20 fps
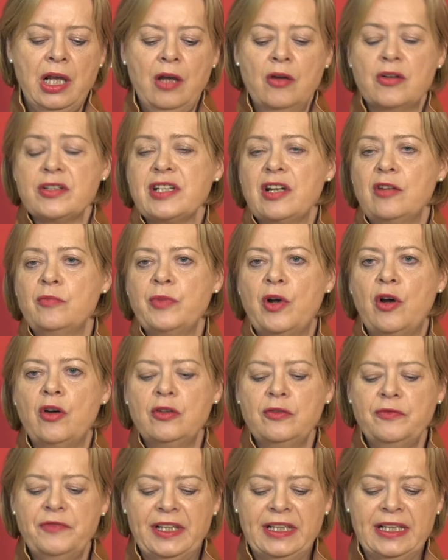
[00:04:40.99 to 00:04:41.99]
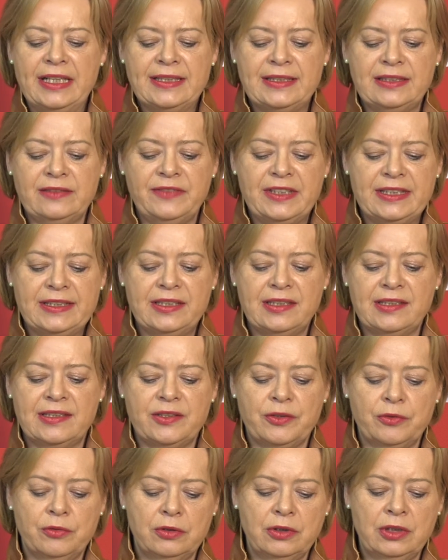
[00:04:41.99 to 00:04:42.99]
Und darum brauchen wir jetzt
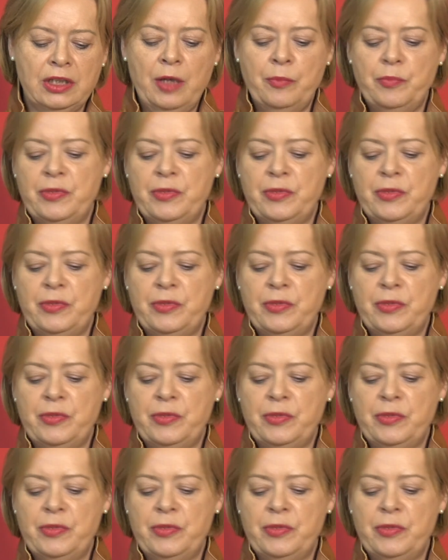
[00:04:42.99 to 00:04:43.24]
Investitionen,